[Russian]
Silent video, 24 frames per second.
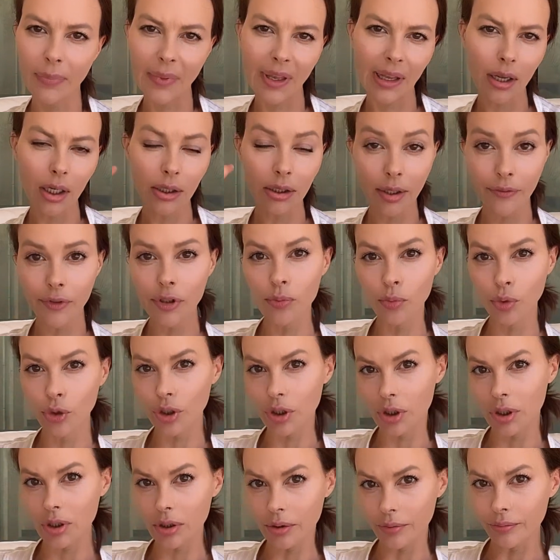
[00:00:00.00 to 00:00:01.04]
когда вы
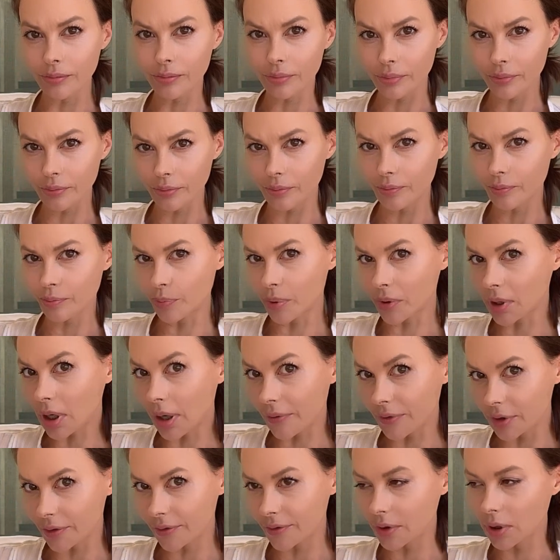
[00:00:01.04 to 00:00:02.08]
смотрите
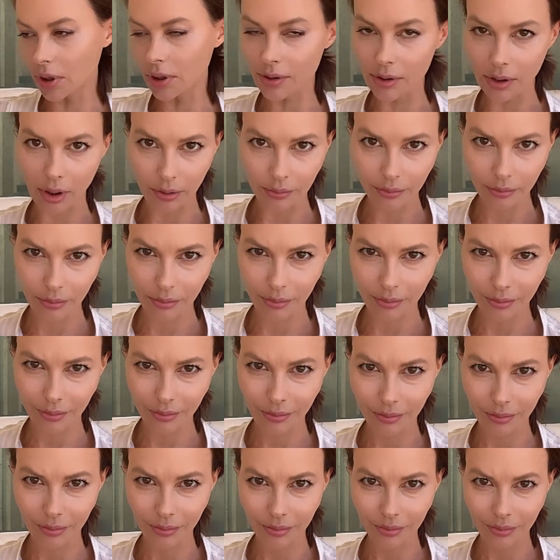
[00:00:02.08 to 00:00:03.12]
правде в глаза.
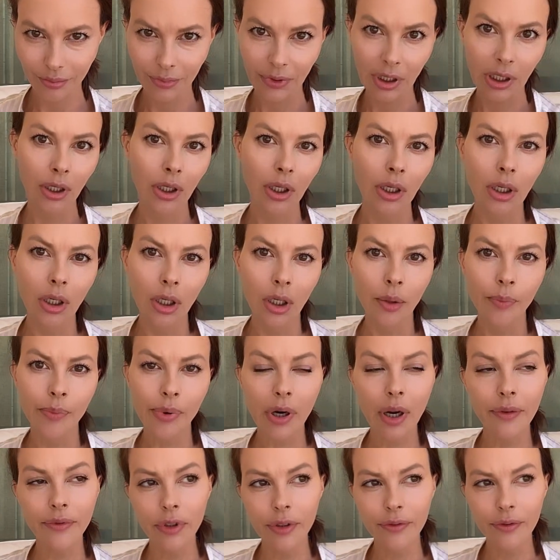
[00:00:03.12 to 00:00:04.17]

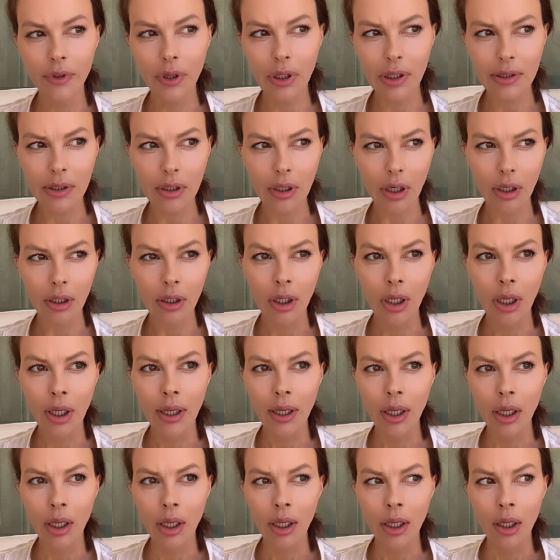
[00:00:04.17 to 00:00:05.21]
Правде в глаза.
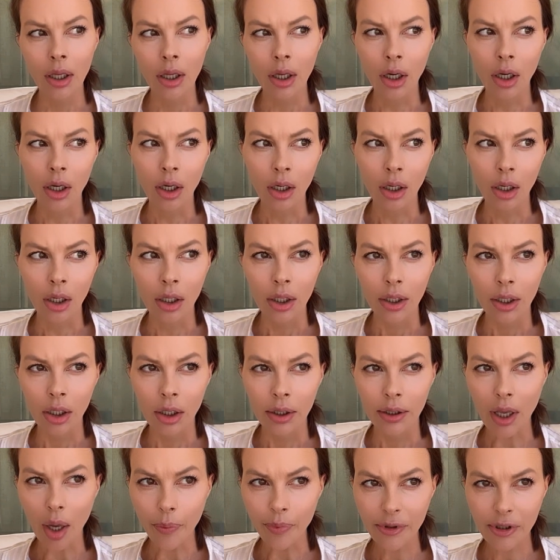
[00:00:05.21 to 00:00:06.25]

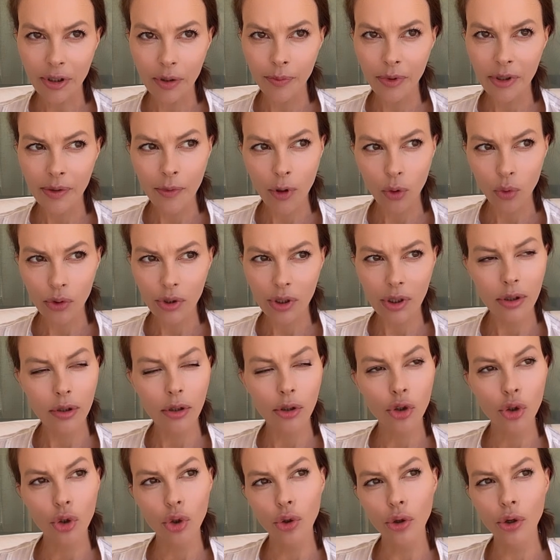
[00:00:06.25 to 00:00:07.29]
Я по себе могу сказать,
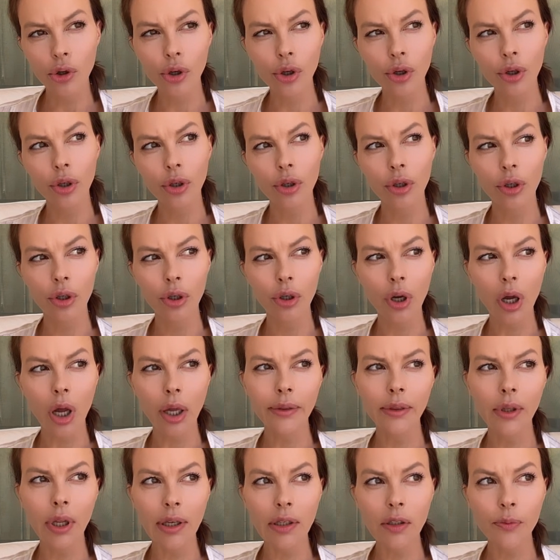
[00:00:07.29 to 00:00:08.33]
что
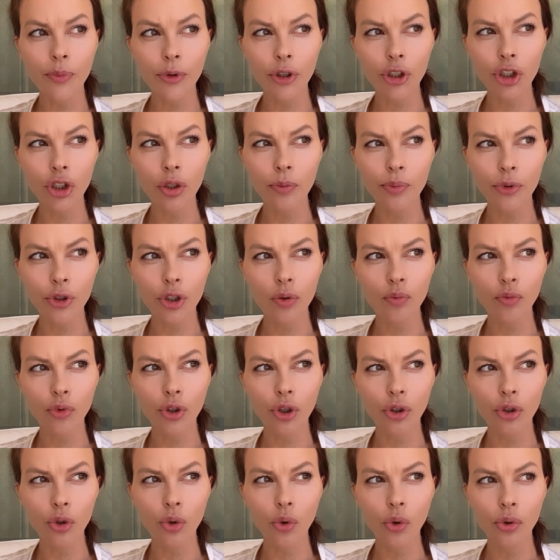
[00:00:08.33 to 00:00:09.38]
одна из причин, почему
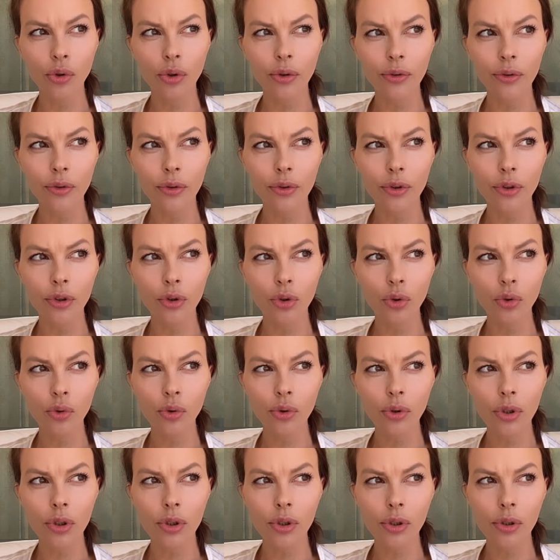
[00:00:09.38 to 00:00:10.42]
так долго
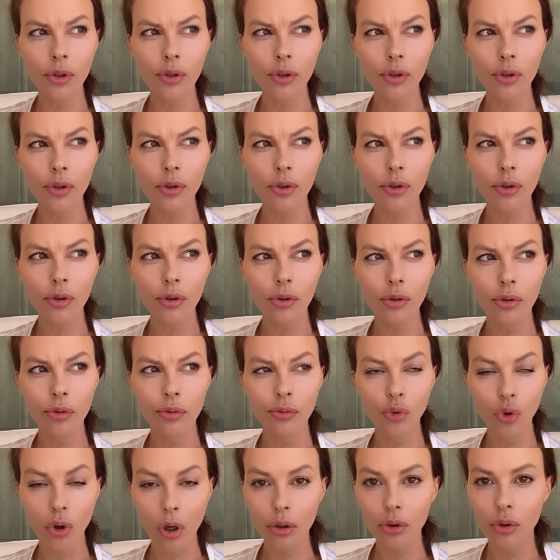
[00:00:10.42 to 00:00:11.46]
тянулось, э,
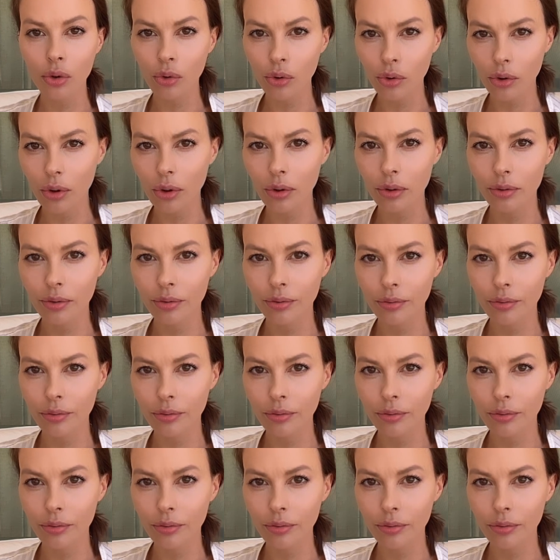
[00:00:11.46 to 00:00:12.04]
ну как долго,